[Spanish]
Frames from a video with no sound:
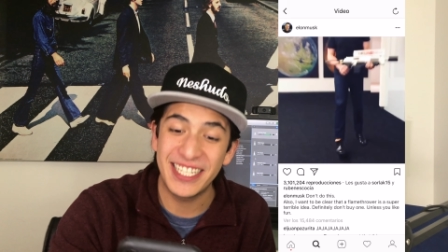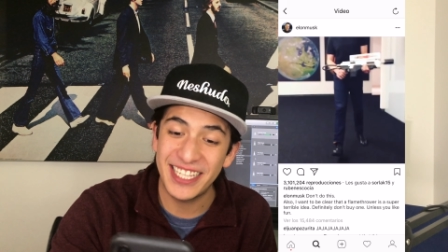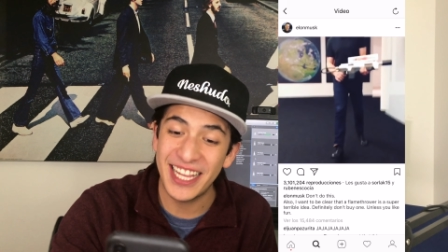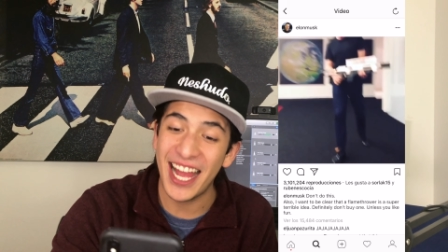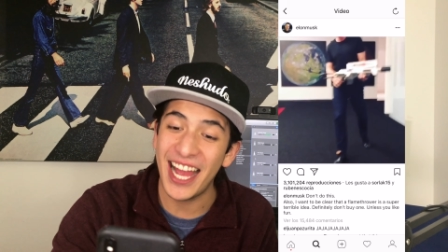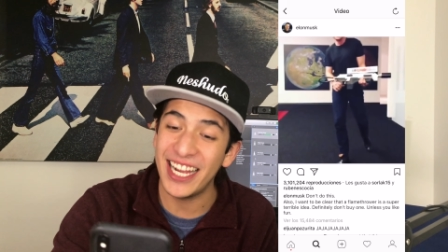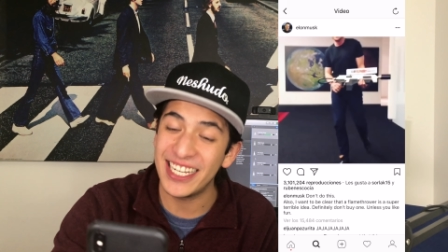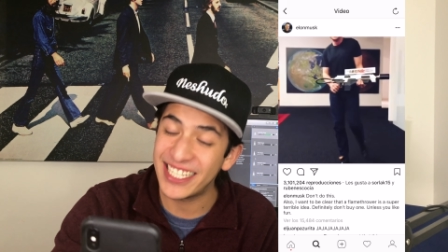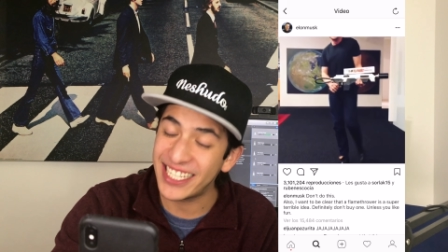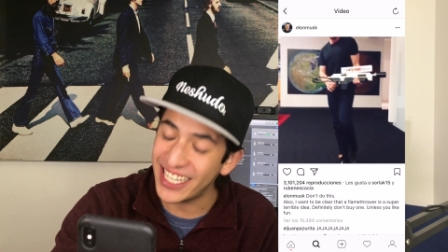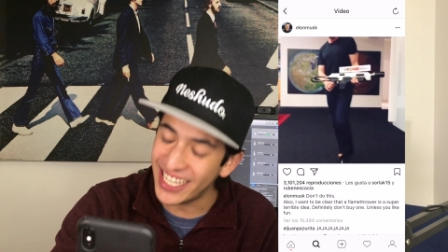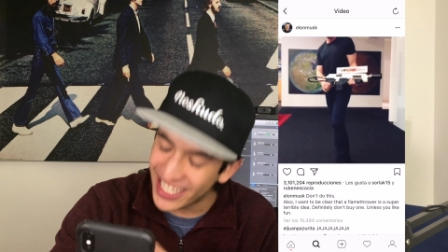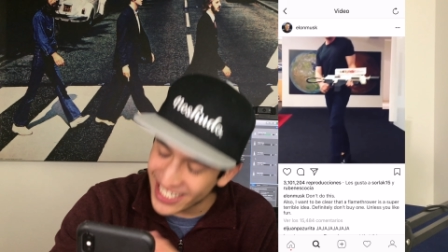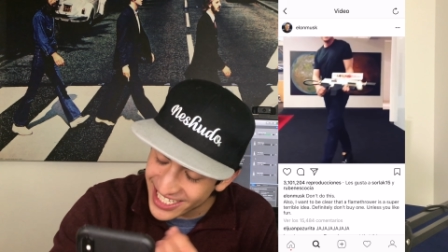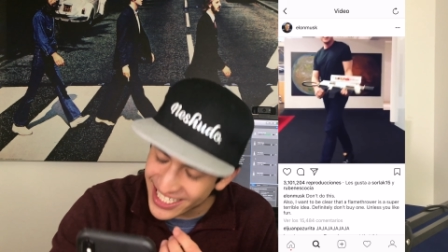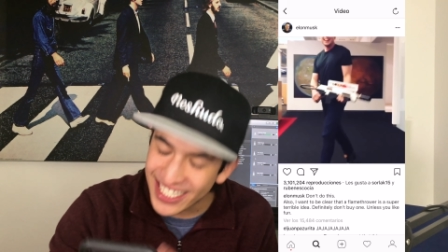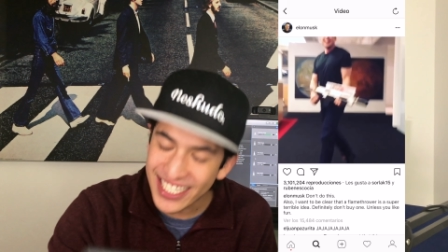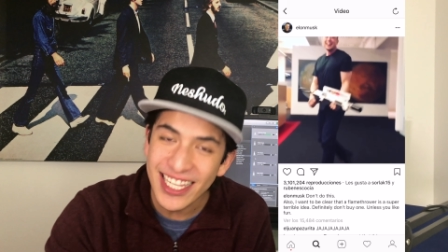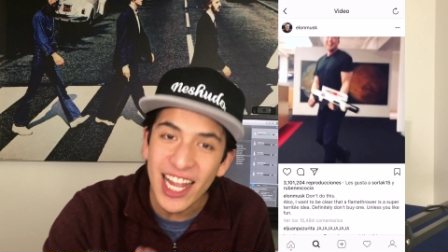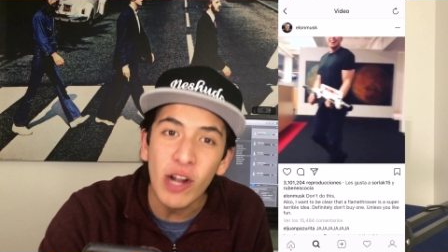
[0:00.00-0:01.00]
está, es que,
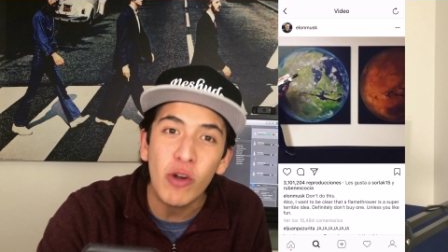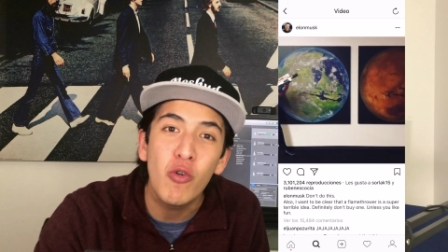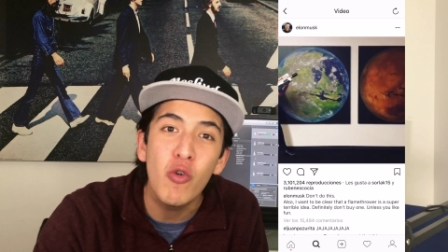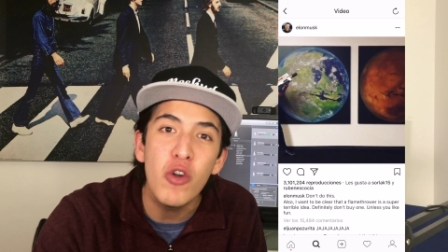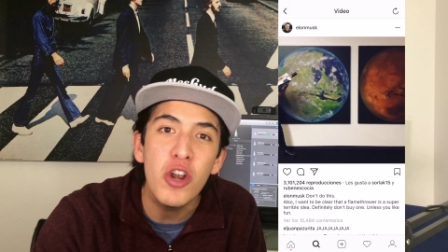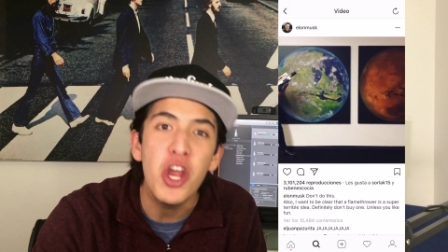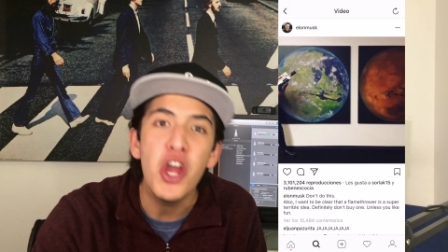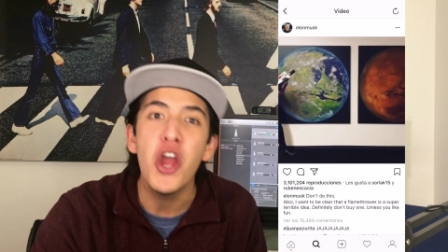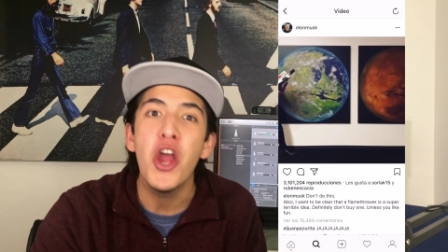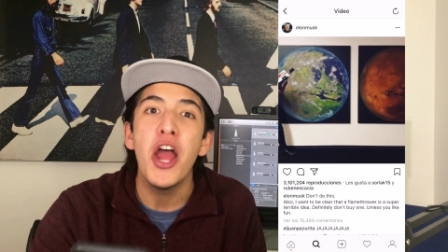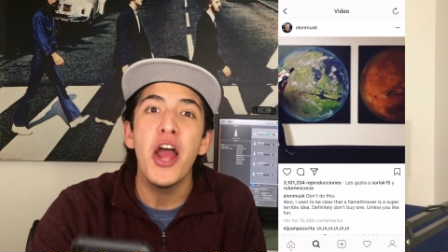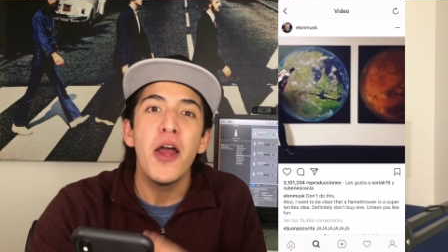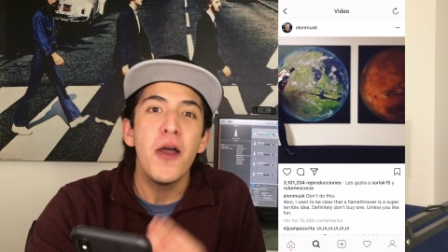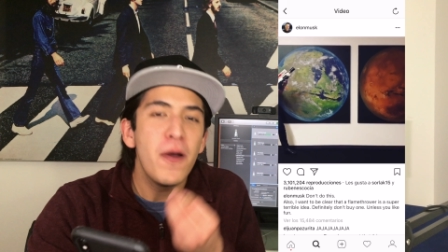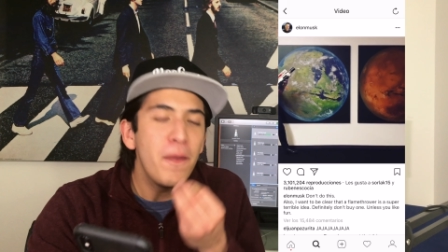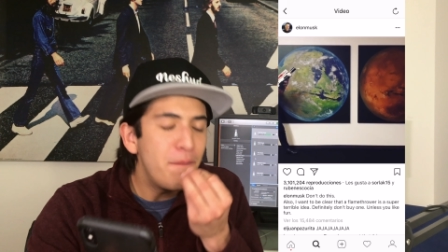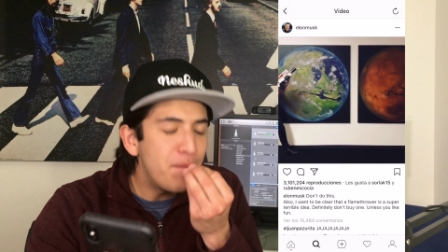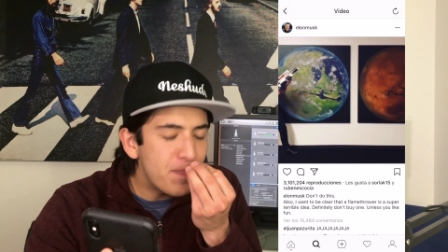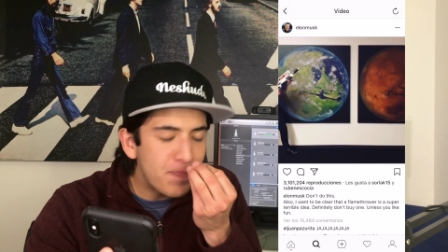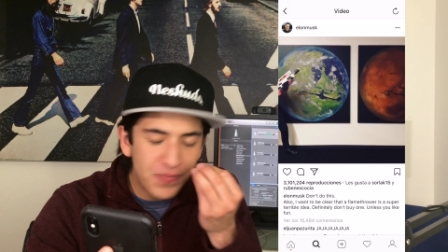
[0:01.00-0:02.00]
es que está cool.
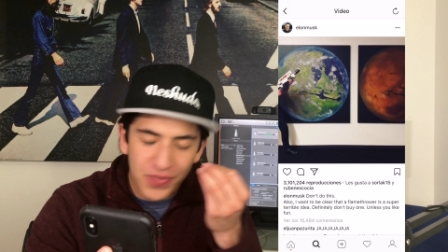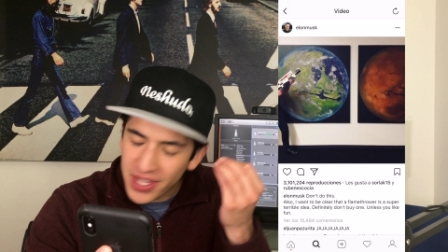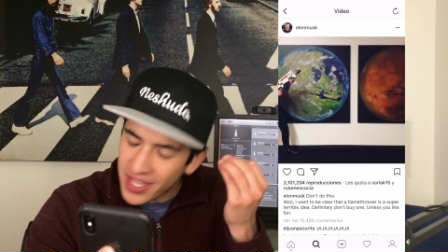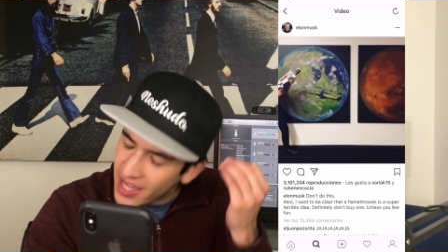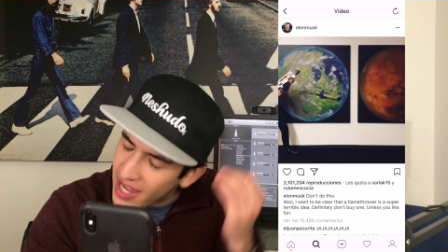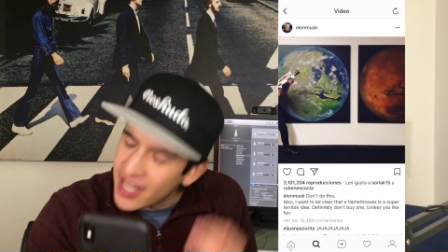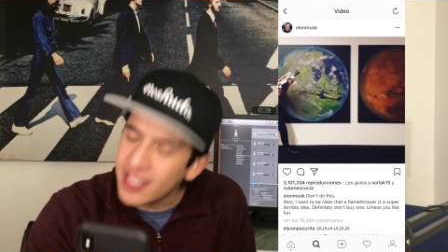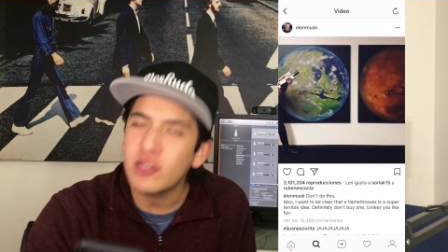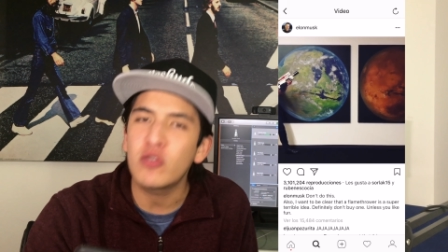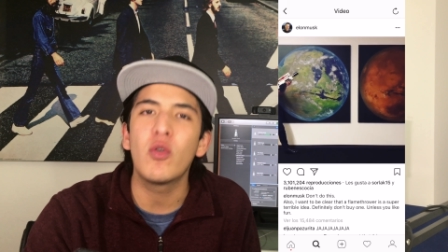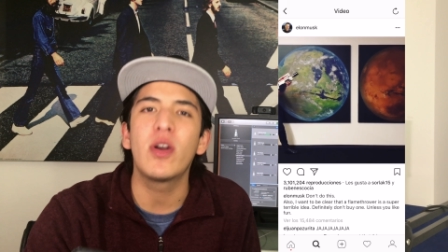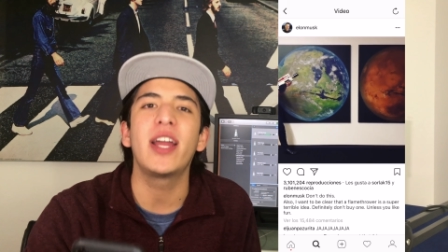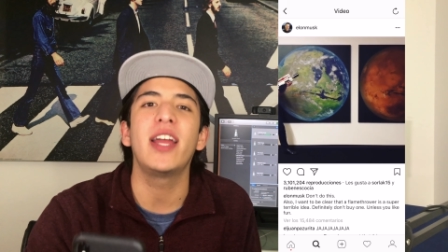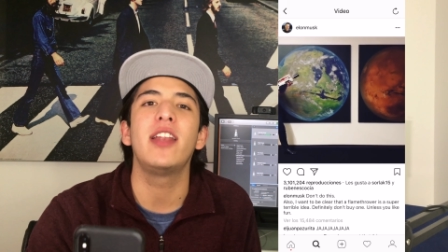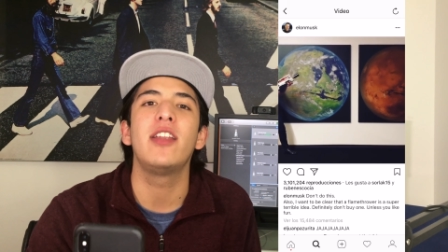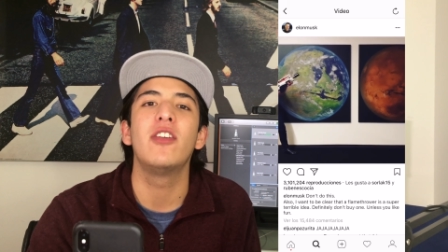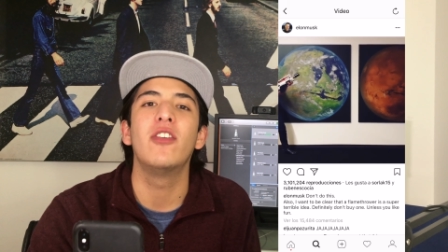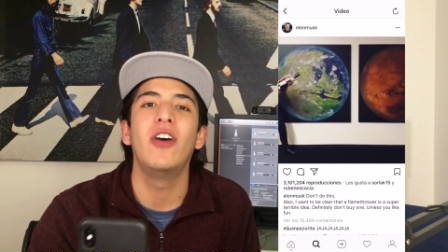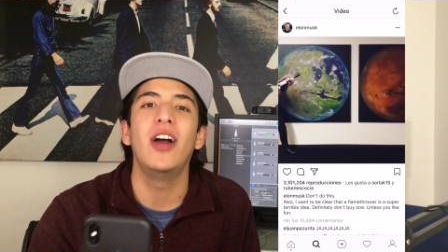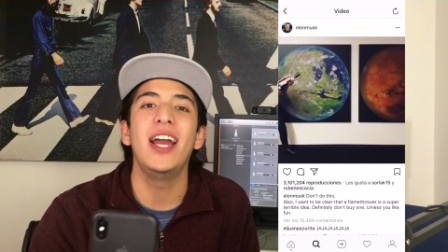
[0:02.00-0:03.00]
Es un
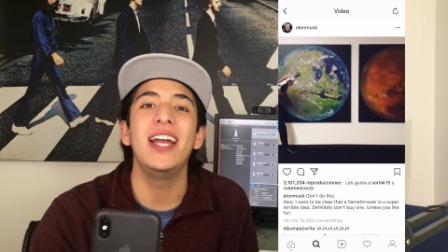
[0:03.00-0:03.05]
genio.